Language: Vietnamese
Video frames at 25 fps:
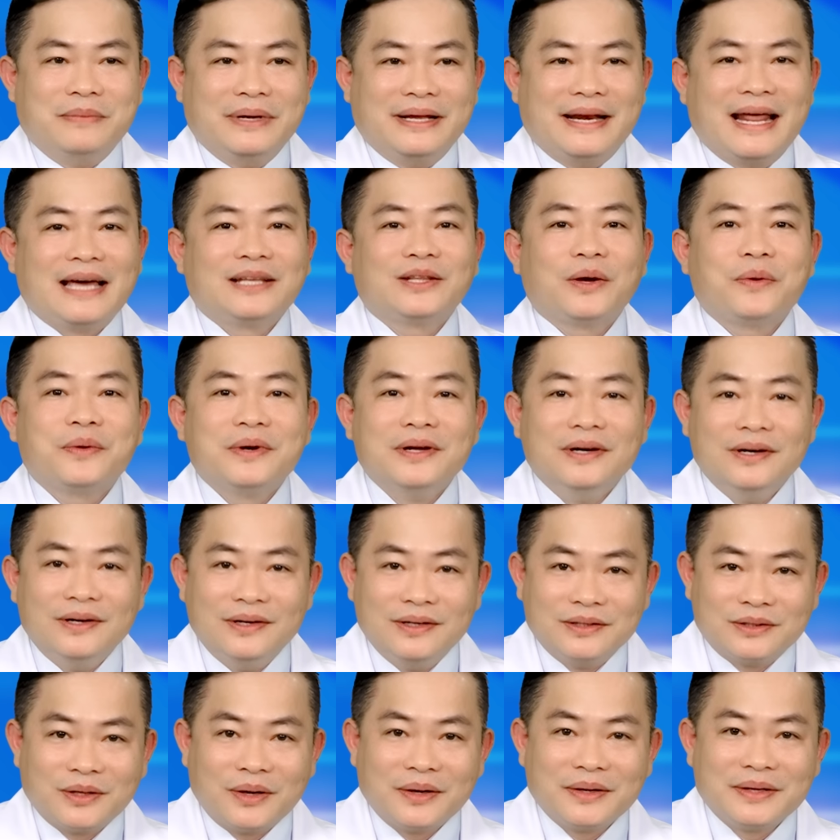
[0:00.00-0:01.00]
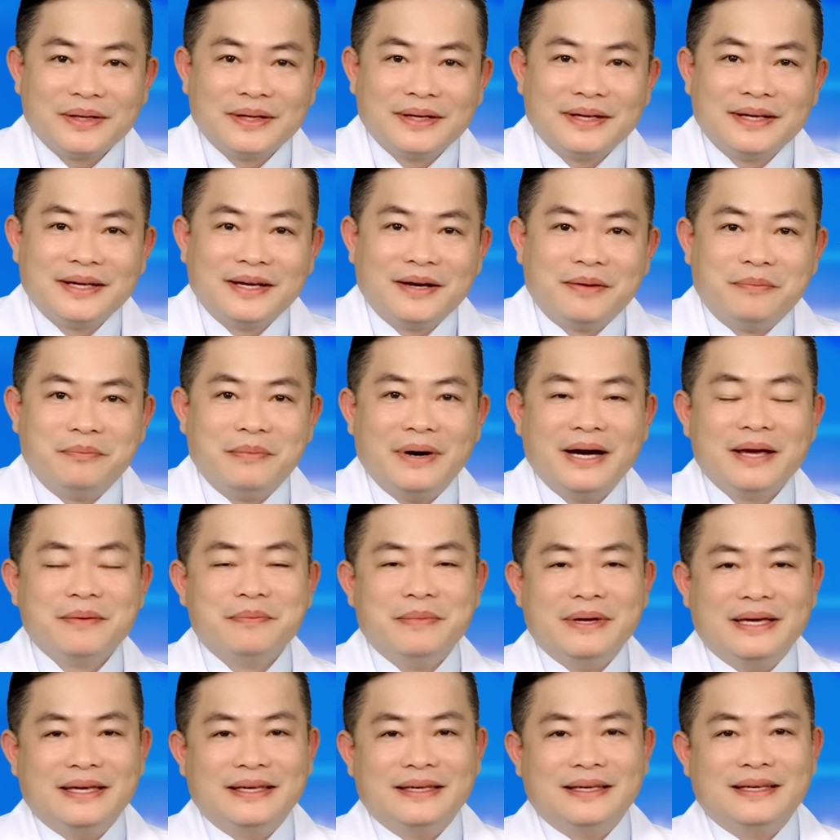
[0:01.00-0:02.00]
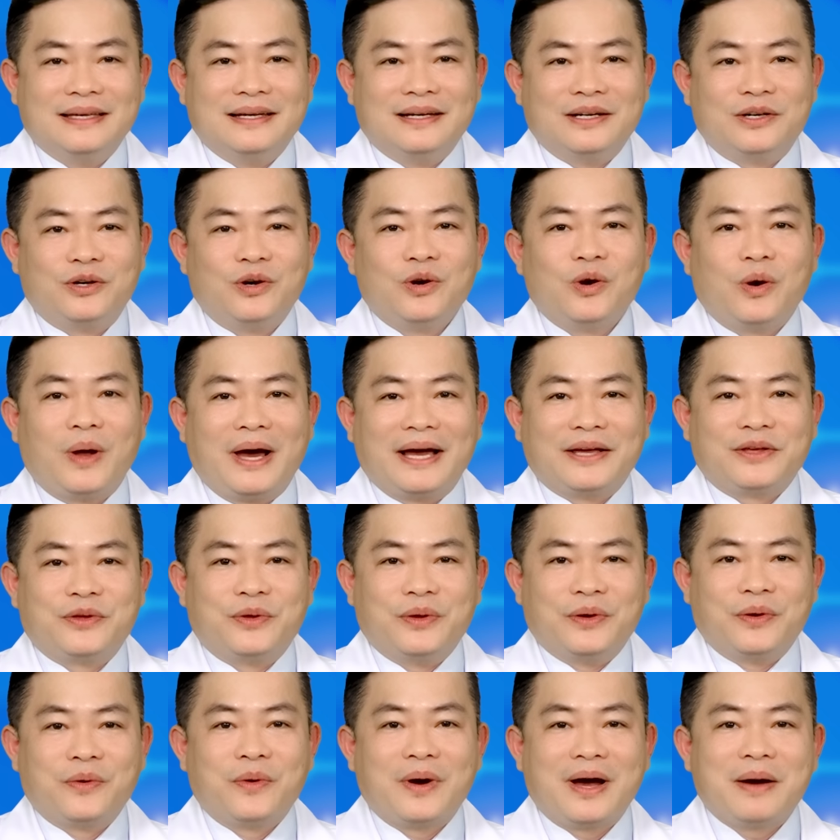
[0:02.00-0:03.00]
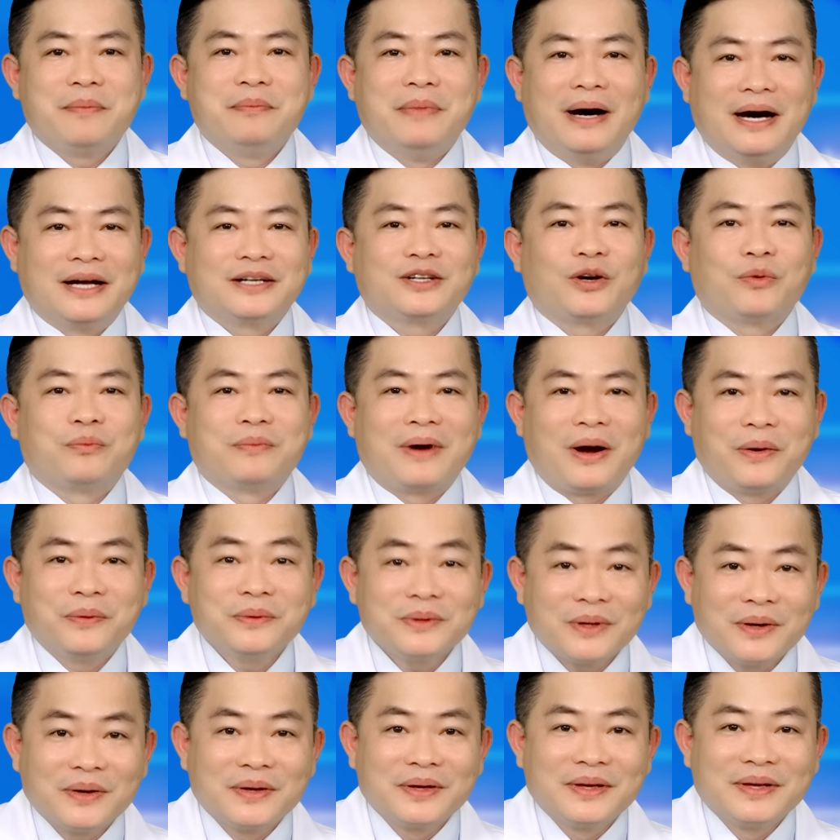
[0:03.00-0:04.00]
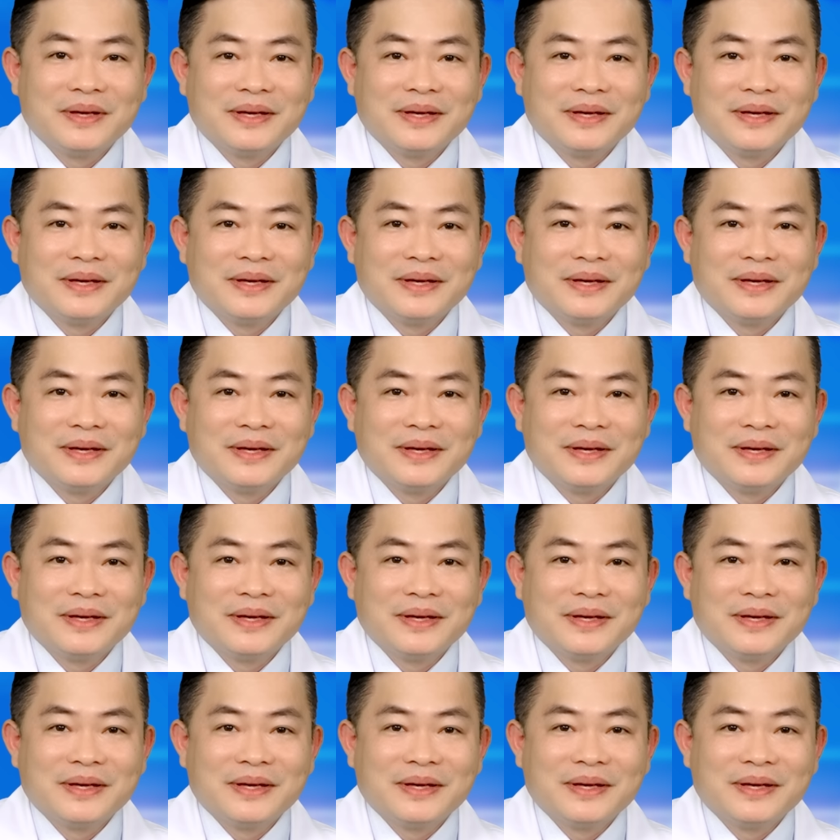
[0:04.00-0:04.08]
đái tháo đường thôi, mới bị rối loạn chuyển hóa mỡ trong máu thôi.